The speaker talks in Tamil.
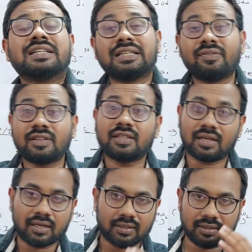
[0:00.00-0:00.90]
இருபத்தி
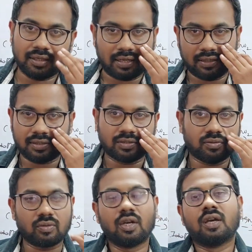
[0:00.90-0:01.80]
ஆறாம் தேதி ரேங்க் லிஸ்ட்
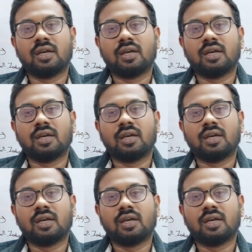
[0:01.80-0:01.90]
வரும்